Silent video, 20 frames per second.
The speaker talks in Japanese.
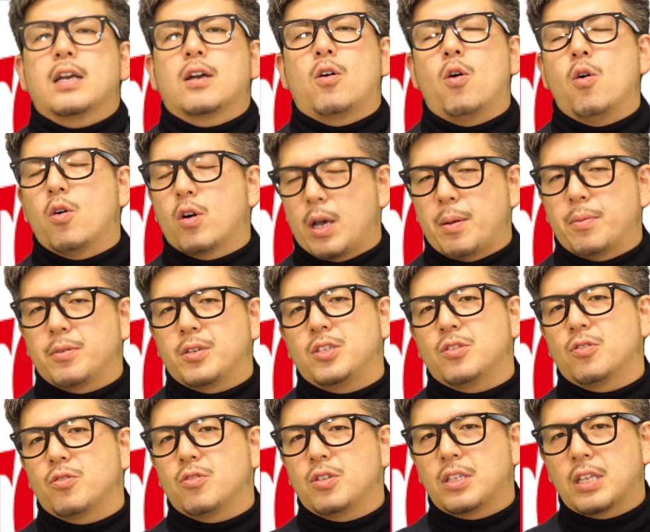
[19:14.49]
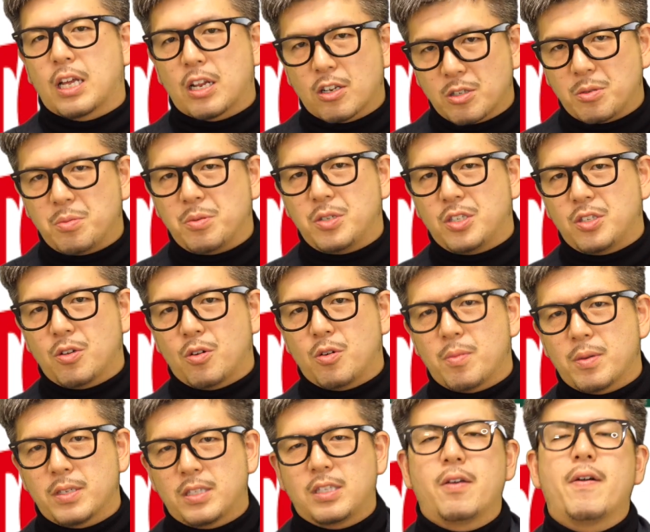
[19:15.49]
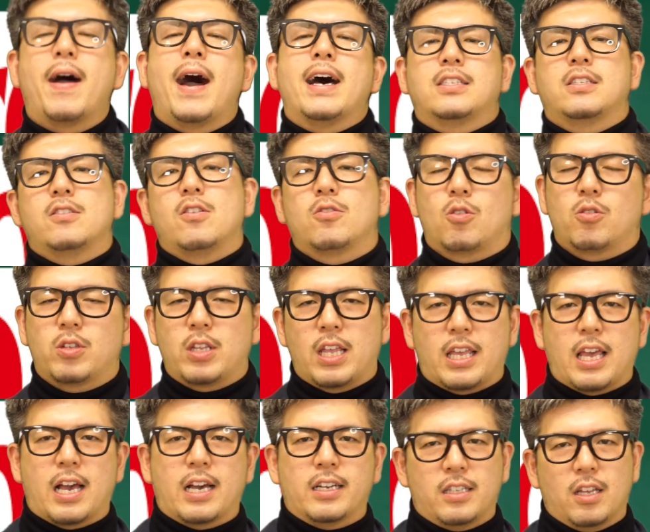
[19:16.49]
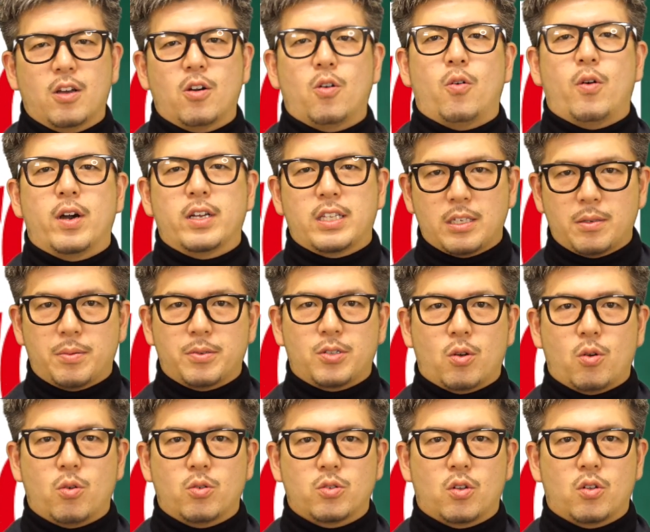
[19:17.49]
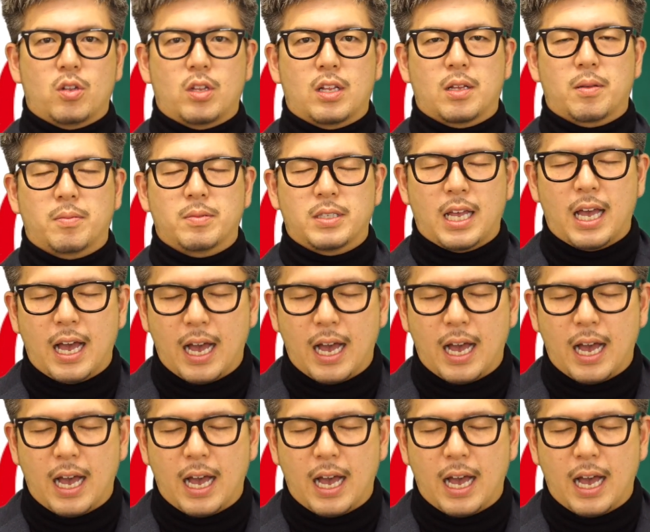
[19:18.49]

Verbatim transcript: 今回も非常に楽しみにしております。では明日の当選結果でお会いいたしましょう。ご視聴いただきまして